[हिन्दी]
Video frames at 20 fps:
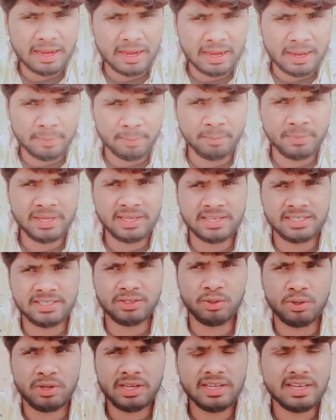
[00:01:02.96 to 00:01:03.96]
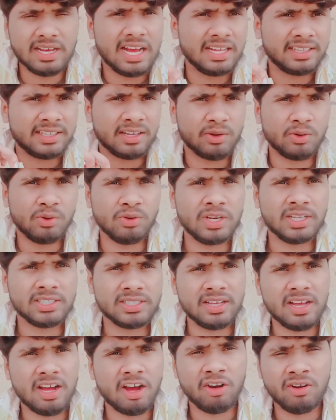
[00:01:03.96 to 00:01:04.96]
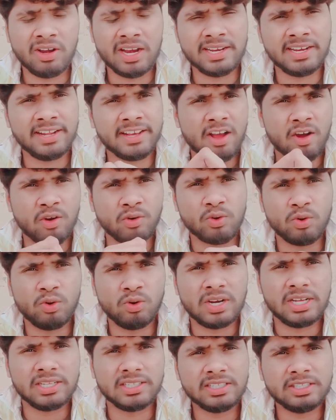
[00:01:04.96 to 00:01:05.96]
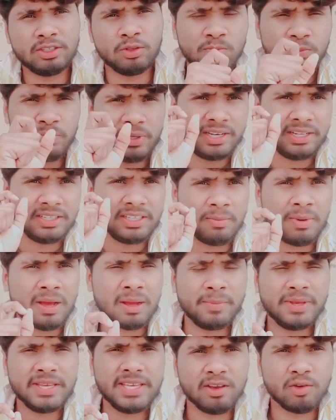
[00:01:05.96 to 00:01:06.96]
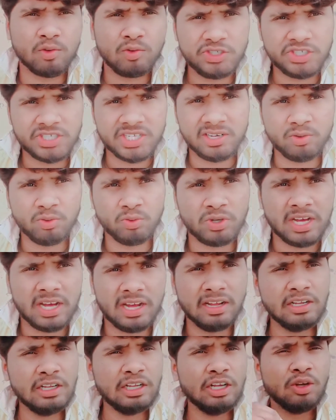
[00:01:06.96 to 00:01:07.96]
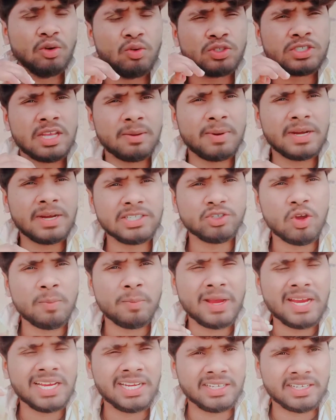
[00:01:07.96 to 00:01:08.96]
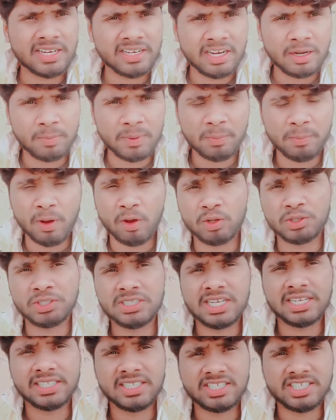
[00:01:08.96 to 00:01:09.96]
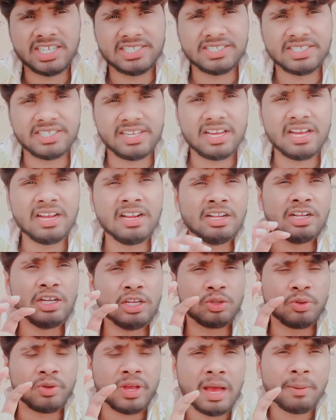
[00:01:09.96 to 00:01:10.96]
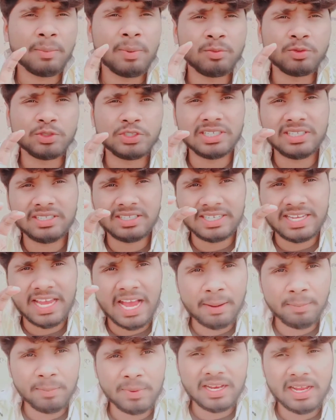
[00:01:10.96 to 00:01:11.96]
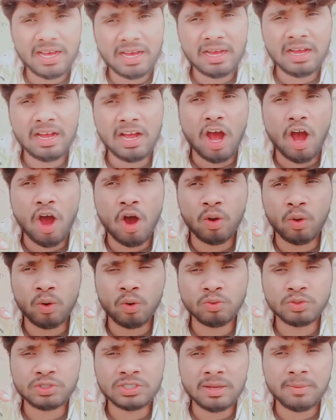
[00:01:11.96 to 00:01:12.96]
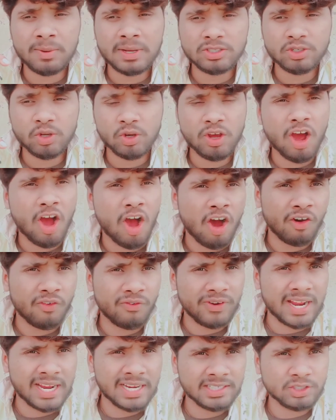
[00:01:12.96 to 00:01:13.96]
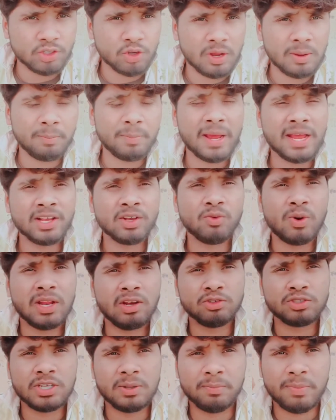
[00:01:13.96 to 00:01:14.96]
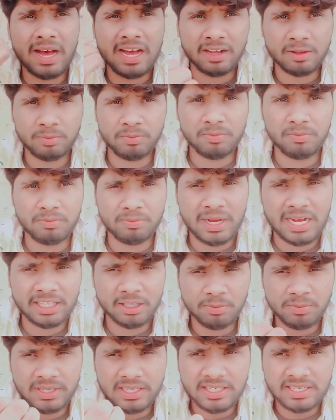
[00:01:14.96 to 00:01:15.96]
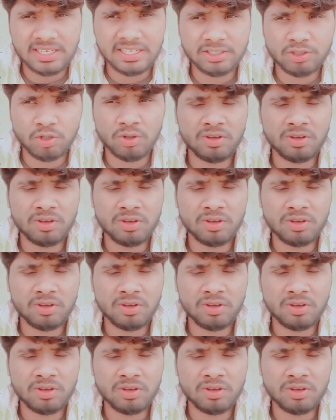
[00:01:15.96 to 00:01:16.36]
अम्मी का जो है खाता खोल रहा था ऑनलाइन अकाउंट खोल रहा था तो मेरे दिमाग में ये क्वेश्चन उठा उसके बाद जो है मैं इंटरनेट पर बहुत ही ज़्यादा सर्च किया तो यहाँ पर मुझे क्या मिला और उसके बाद जो है ऑफलाइन जो है बैंक वालों से बात बात भी किए जो